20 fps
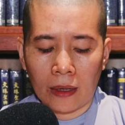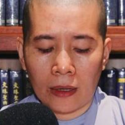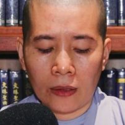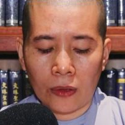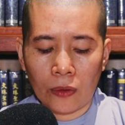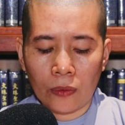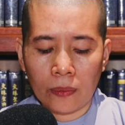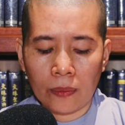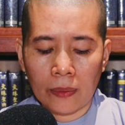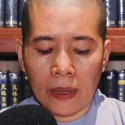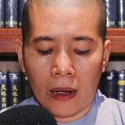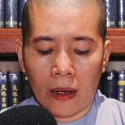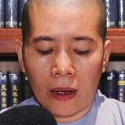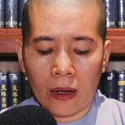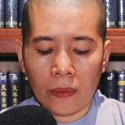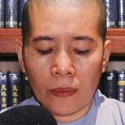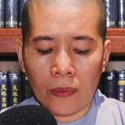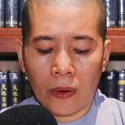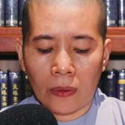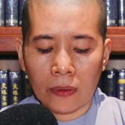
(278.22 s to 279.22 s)
Lúc
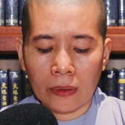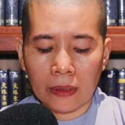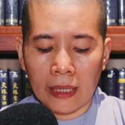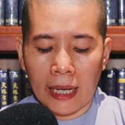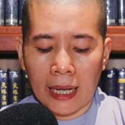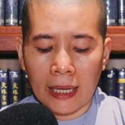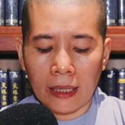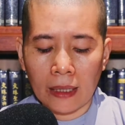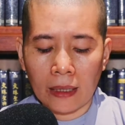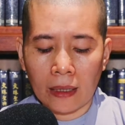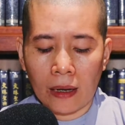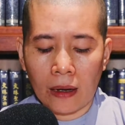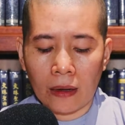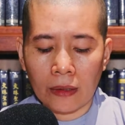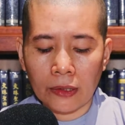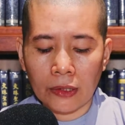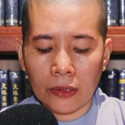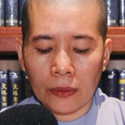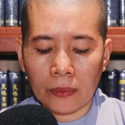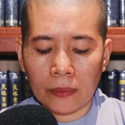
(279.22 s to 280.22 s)
đó Bồ Tát
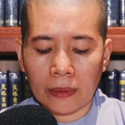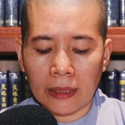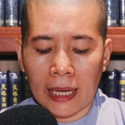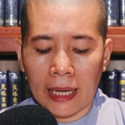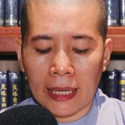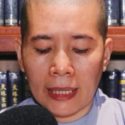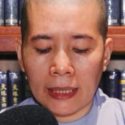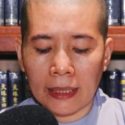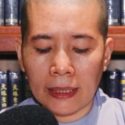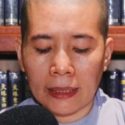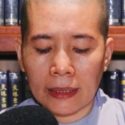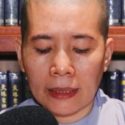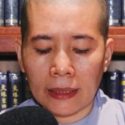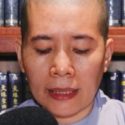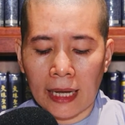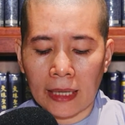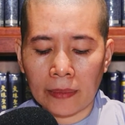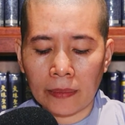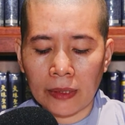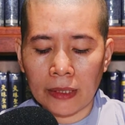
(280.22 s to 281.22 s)
có trong tay
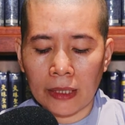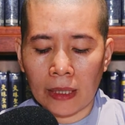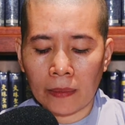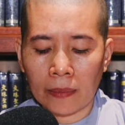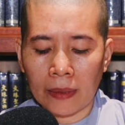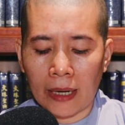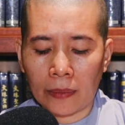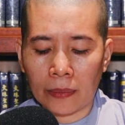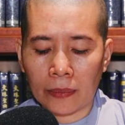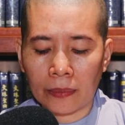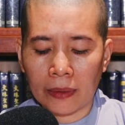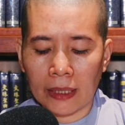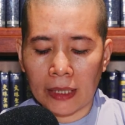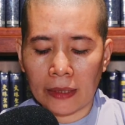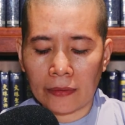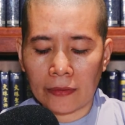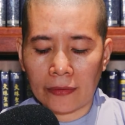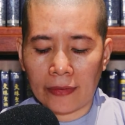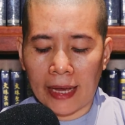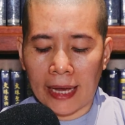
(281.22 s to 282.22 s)
800 đồng
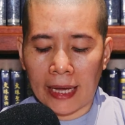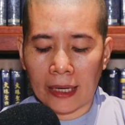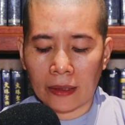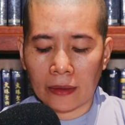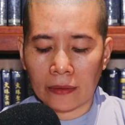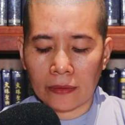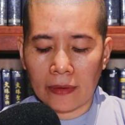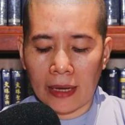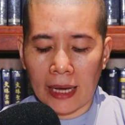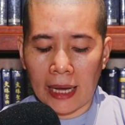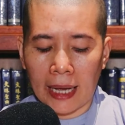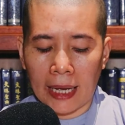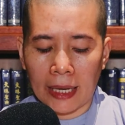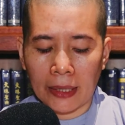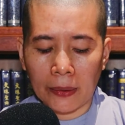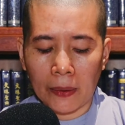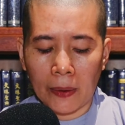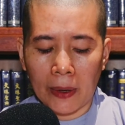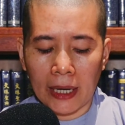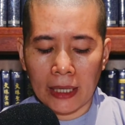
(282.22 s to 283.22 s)
tiền vàng và
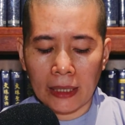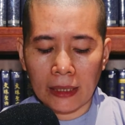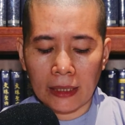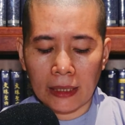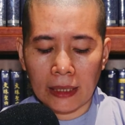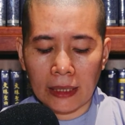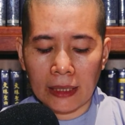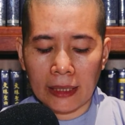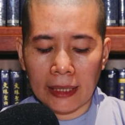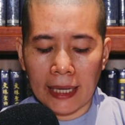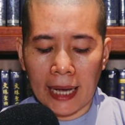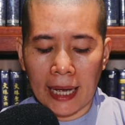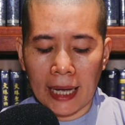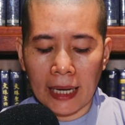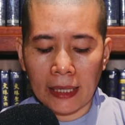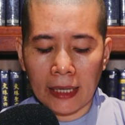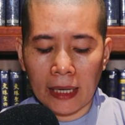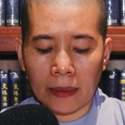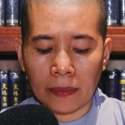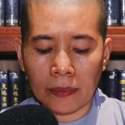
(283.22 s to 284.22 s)
hàng hóa trị giá
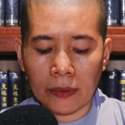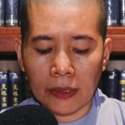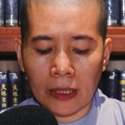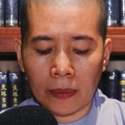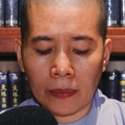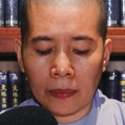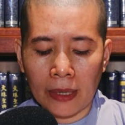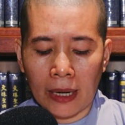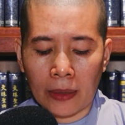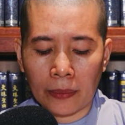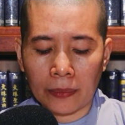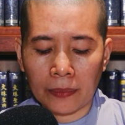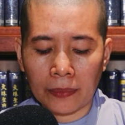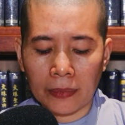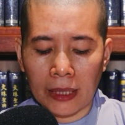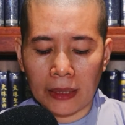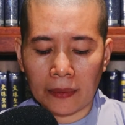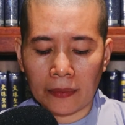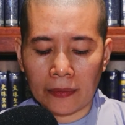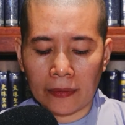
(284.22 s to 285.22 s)
500 đồng
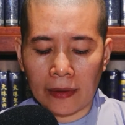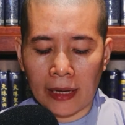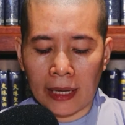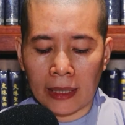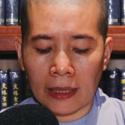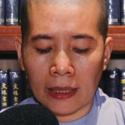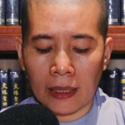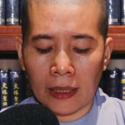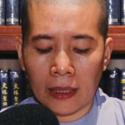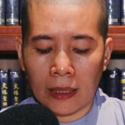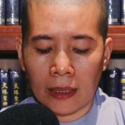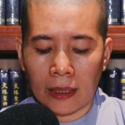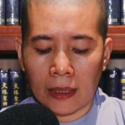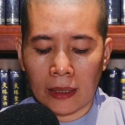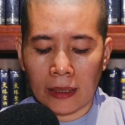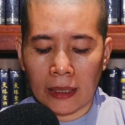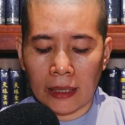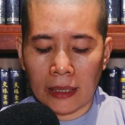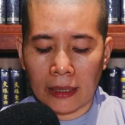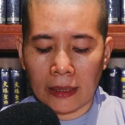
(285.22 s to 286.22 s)
tiền vàng,
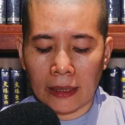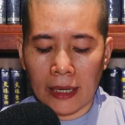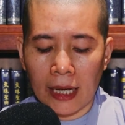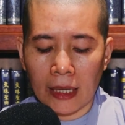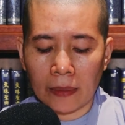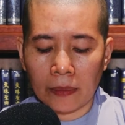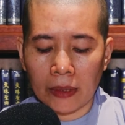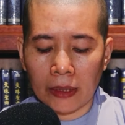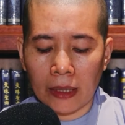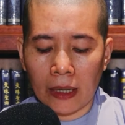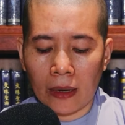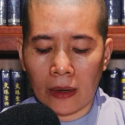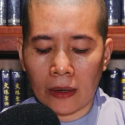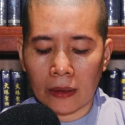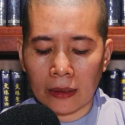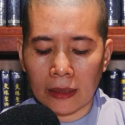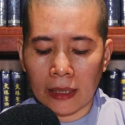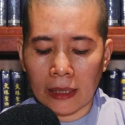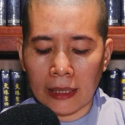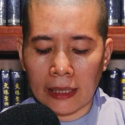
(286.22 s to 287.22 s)
liền đem
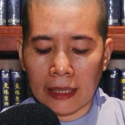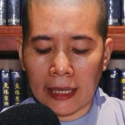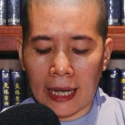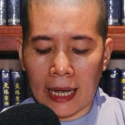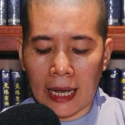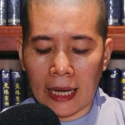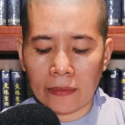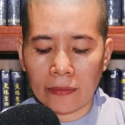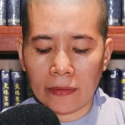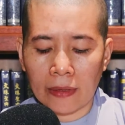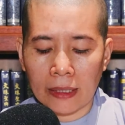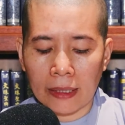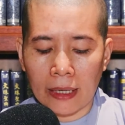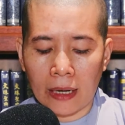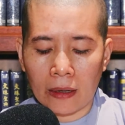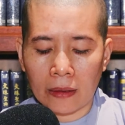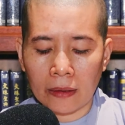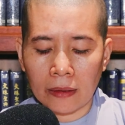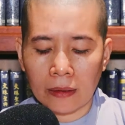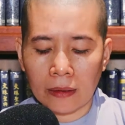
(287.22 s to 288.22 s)
cho tất cả và
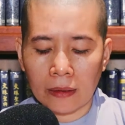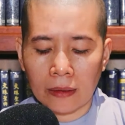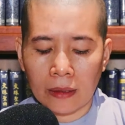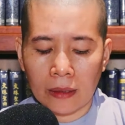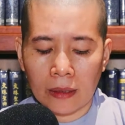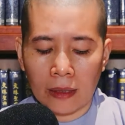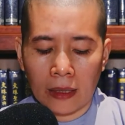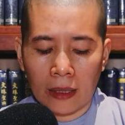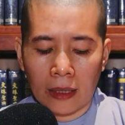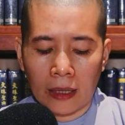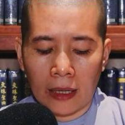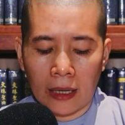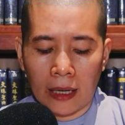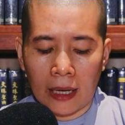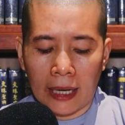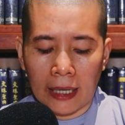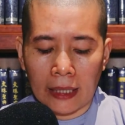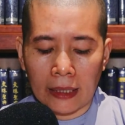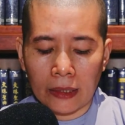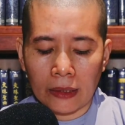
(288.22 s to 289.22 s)
nói
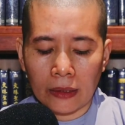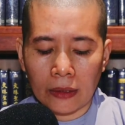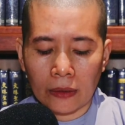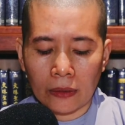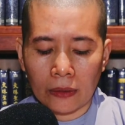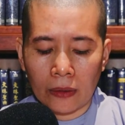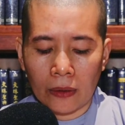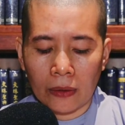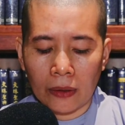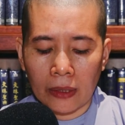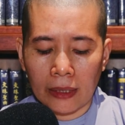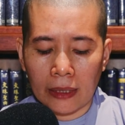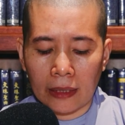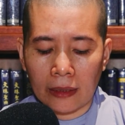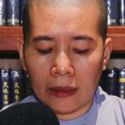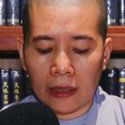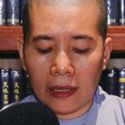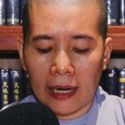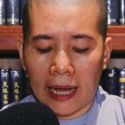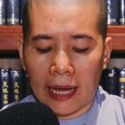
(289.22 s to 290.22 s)
Hãy cho tôi
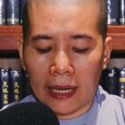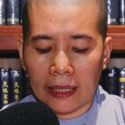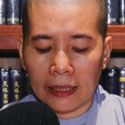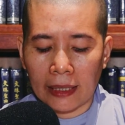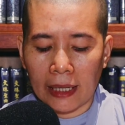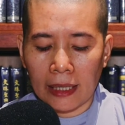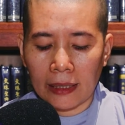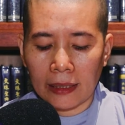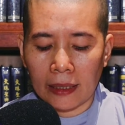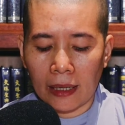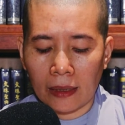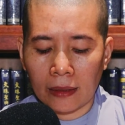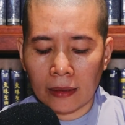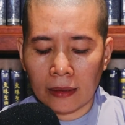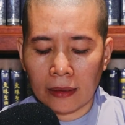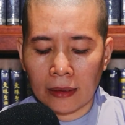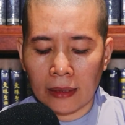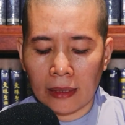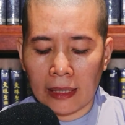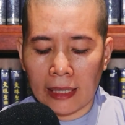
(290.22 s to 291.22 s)
giữ lại cái
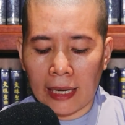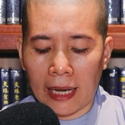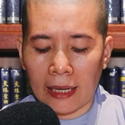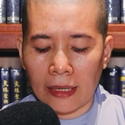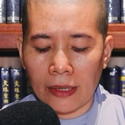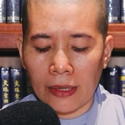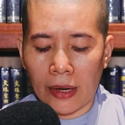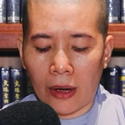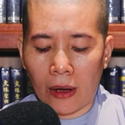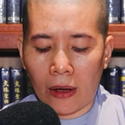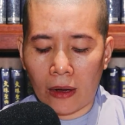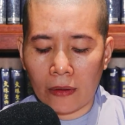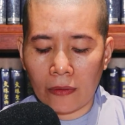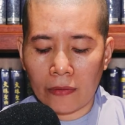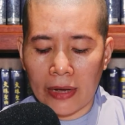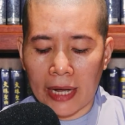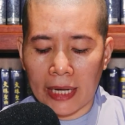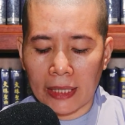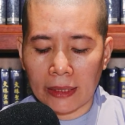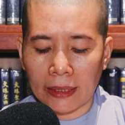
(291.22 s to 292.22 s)
cân, cái giỏ
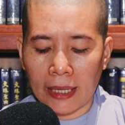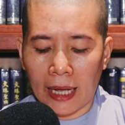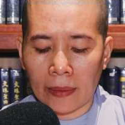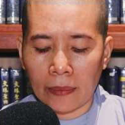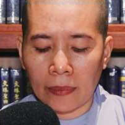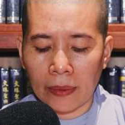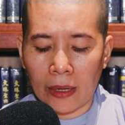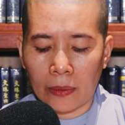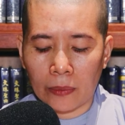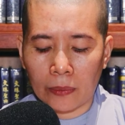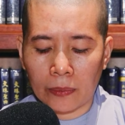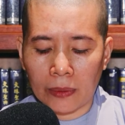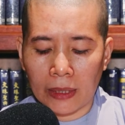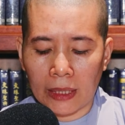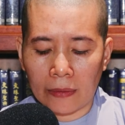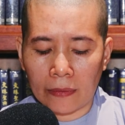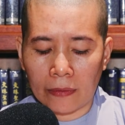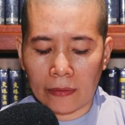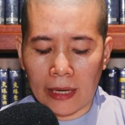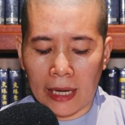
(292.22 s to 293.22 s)
và 8 đồng
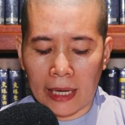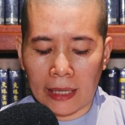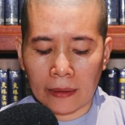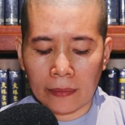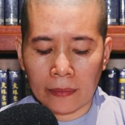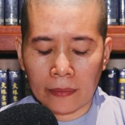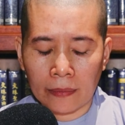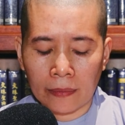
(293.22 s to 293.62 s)
tiền vàng.